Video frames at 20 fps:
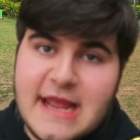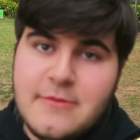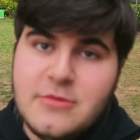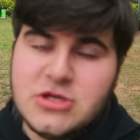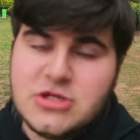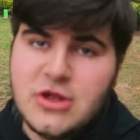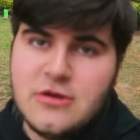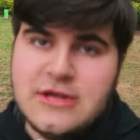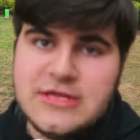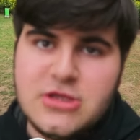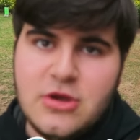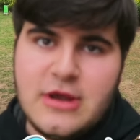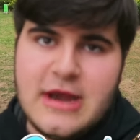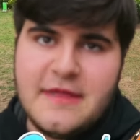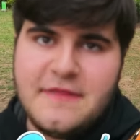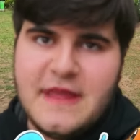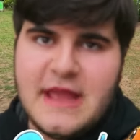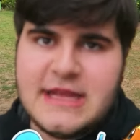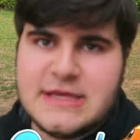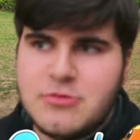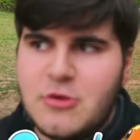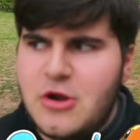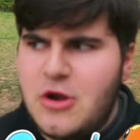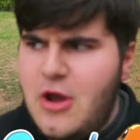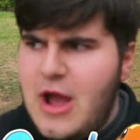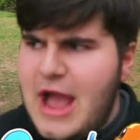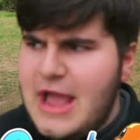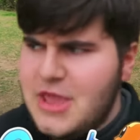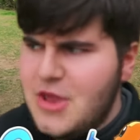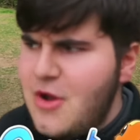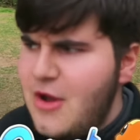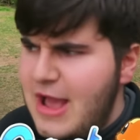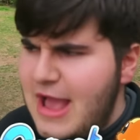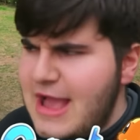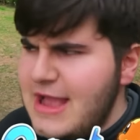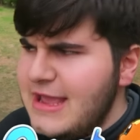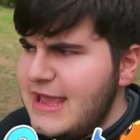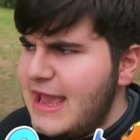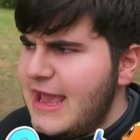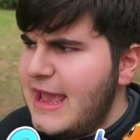sabemos todo esto gracias, bueno, a John
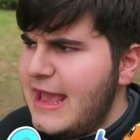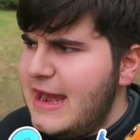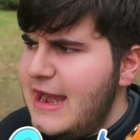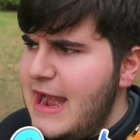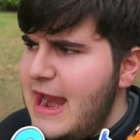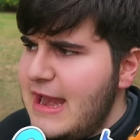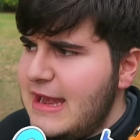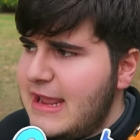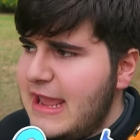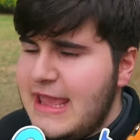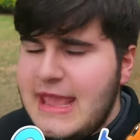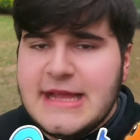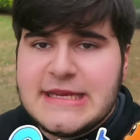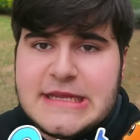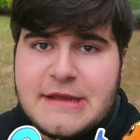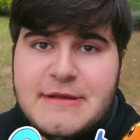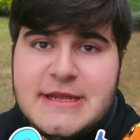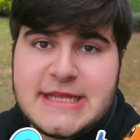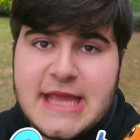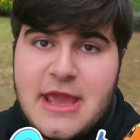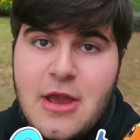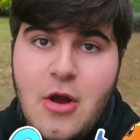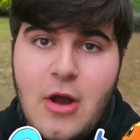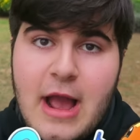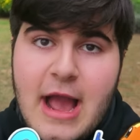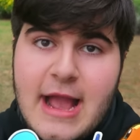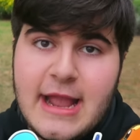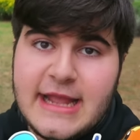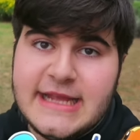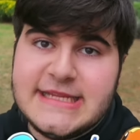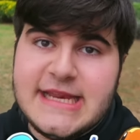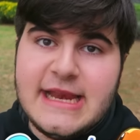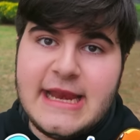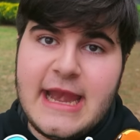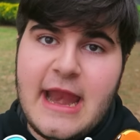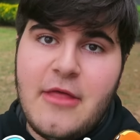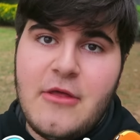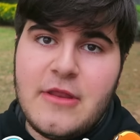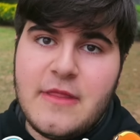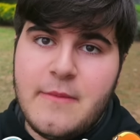Hank en general, que ya sabéis que John Hank es el
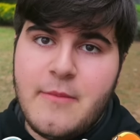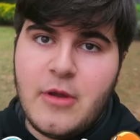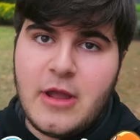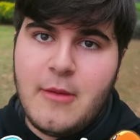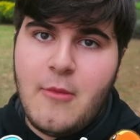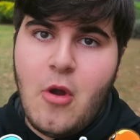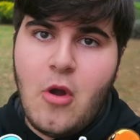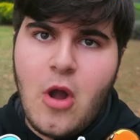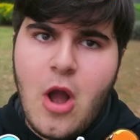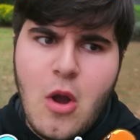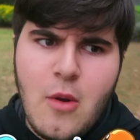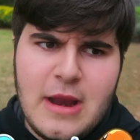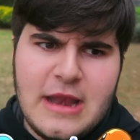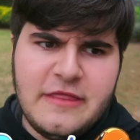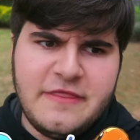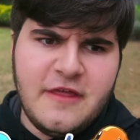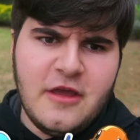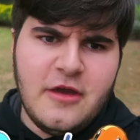creador de Pokémon GO, el